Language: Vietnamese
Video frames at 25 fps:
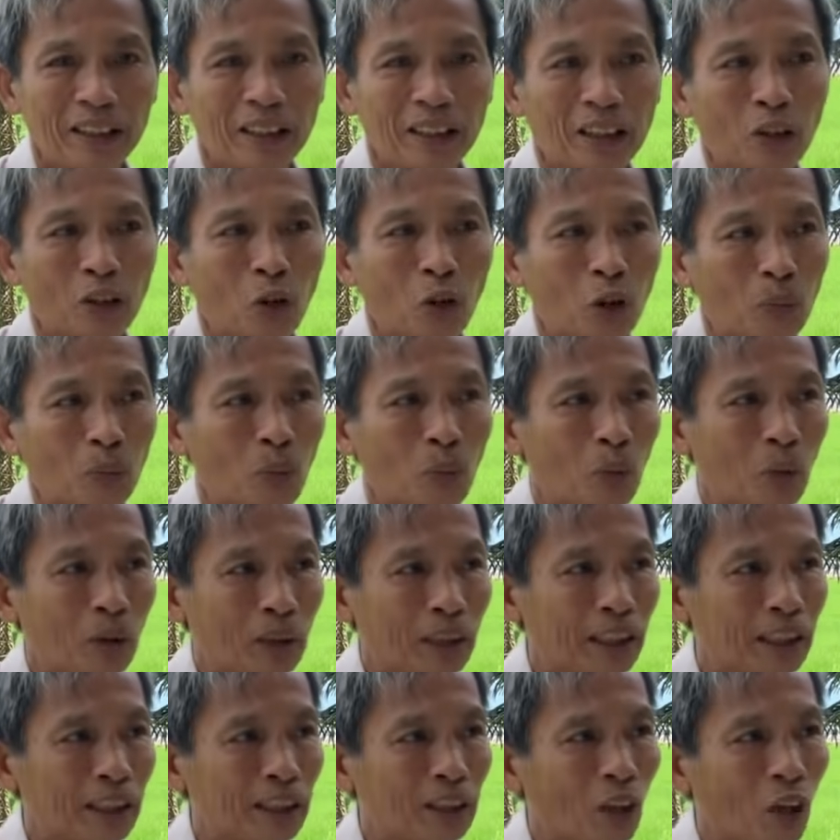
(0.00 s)
ngồi buồn
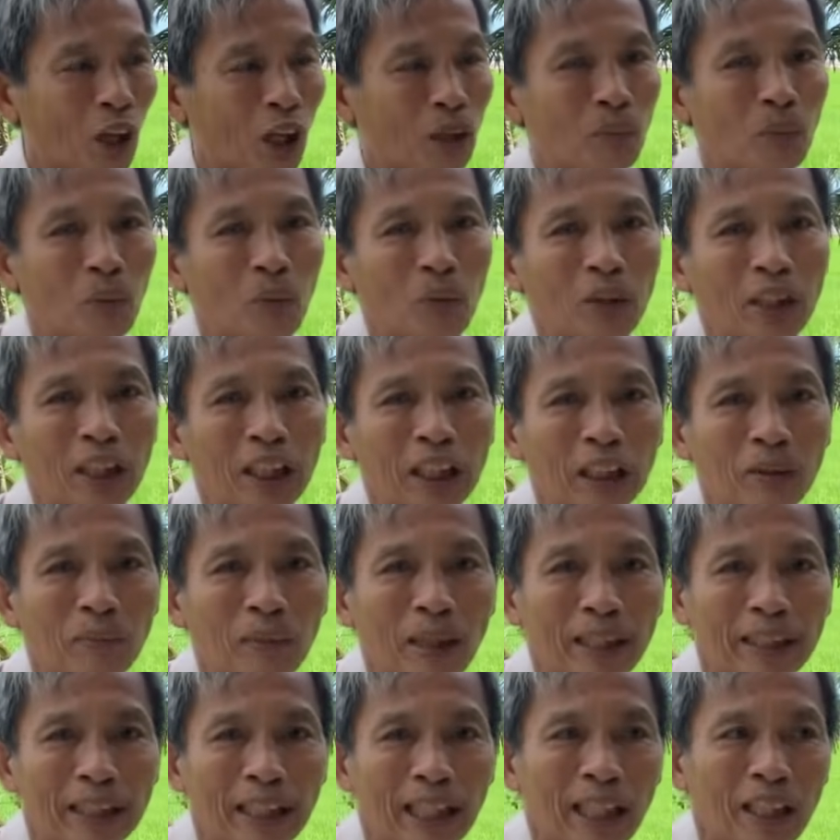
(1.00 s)
điên tỏ một khi
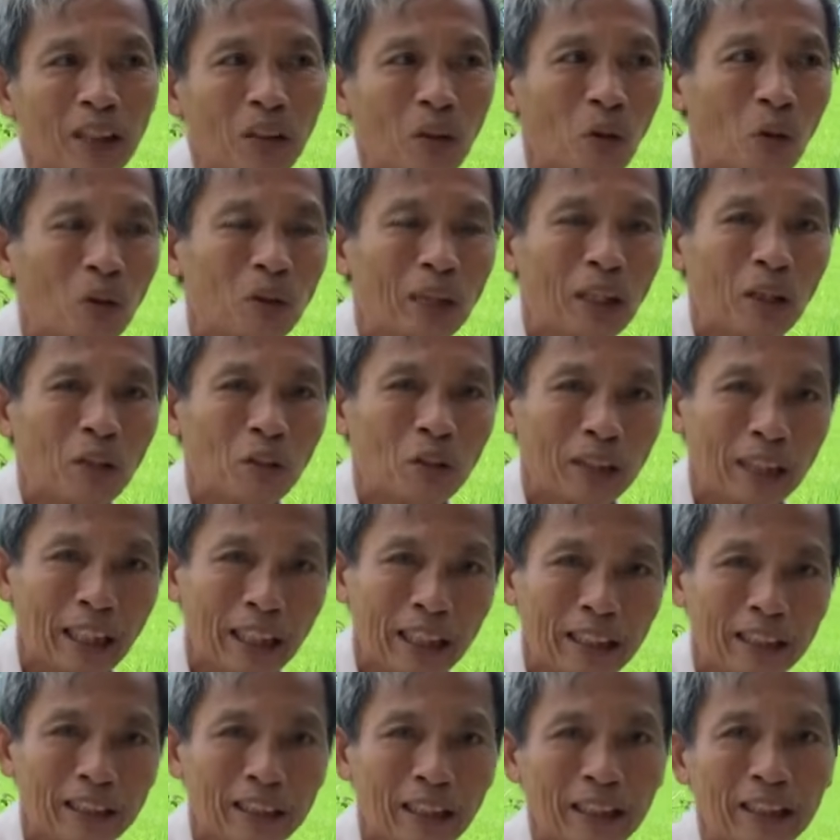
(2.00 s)
bá gia khổ não
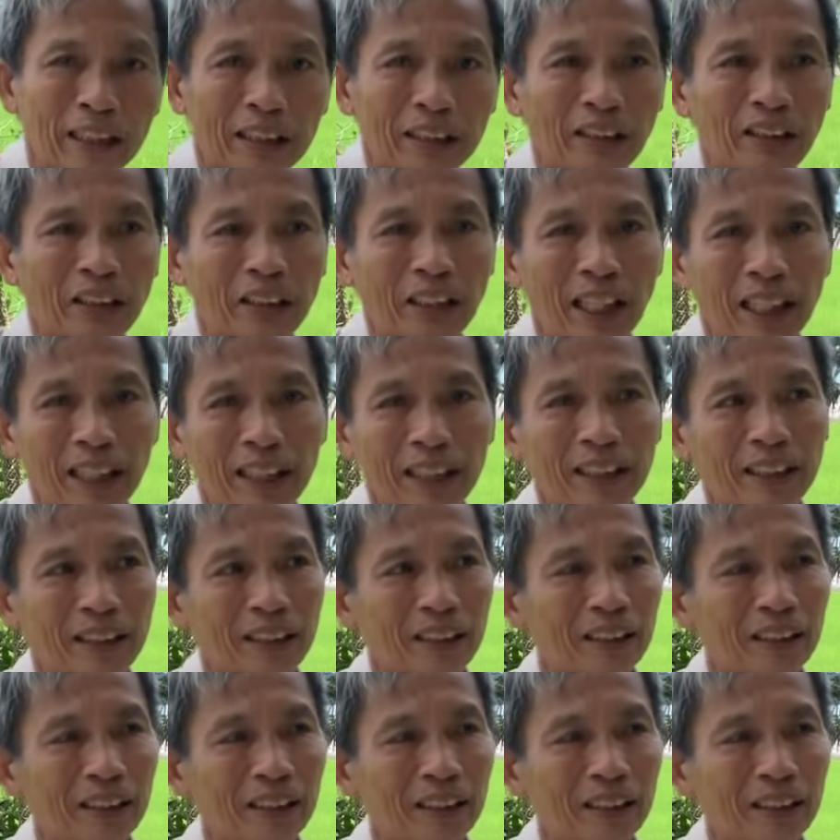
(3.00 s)
dậy thì từ đây